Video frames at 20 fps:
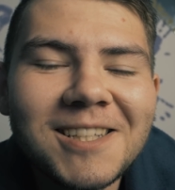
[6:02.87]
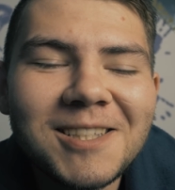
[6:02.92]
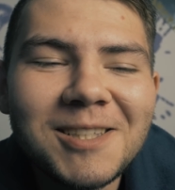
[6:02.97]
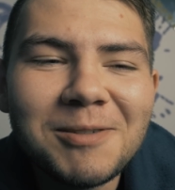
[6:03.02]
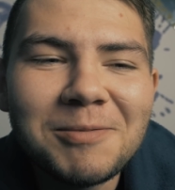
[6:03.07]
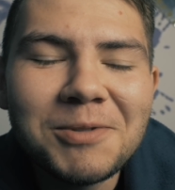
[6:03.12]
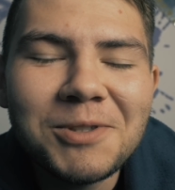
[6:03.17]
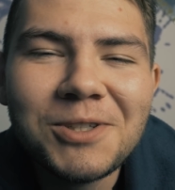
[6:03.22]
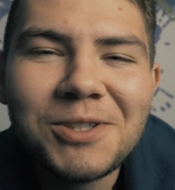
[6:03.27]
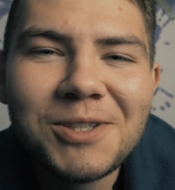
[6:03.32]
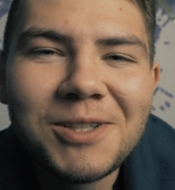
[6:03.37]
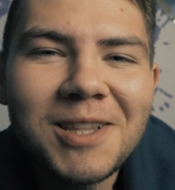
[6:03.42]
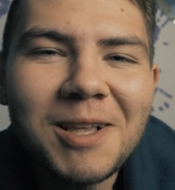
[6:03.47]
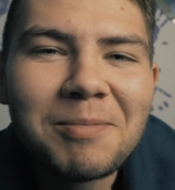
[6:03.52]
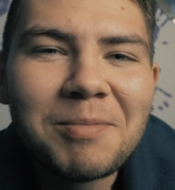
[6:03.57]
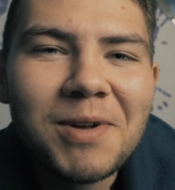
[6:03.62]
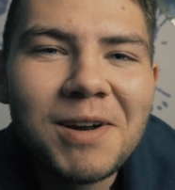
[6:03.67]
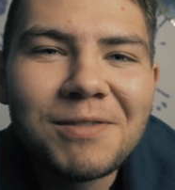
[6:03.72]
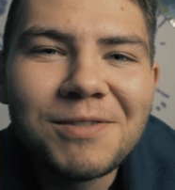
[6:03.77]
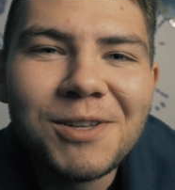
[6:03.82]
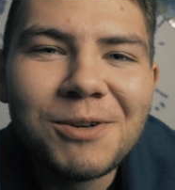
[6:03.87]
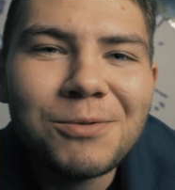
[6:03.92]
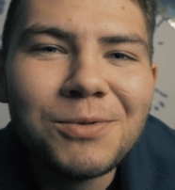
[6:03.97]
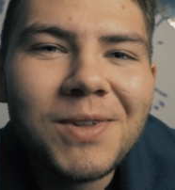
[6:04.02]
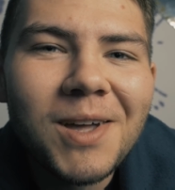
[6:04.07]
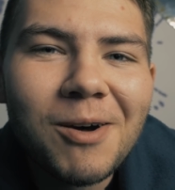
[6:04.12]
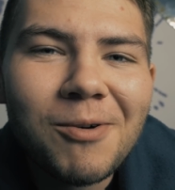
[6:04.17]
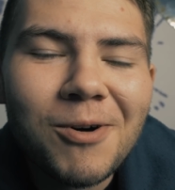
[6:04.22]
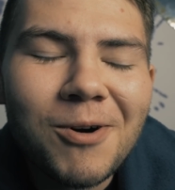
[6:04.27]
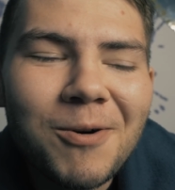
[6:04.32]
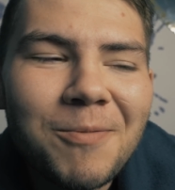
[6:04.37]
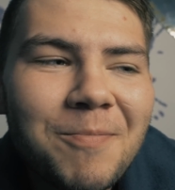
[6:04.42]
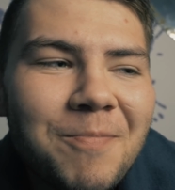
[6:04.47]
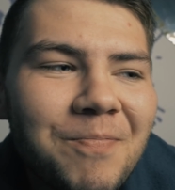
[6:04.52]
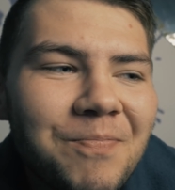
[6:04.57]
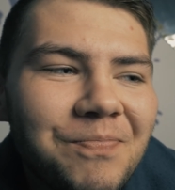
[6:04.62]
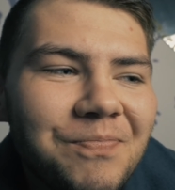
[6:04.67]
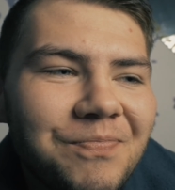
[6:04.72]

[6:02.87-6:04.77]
I gdyby to się naprawdę udało,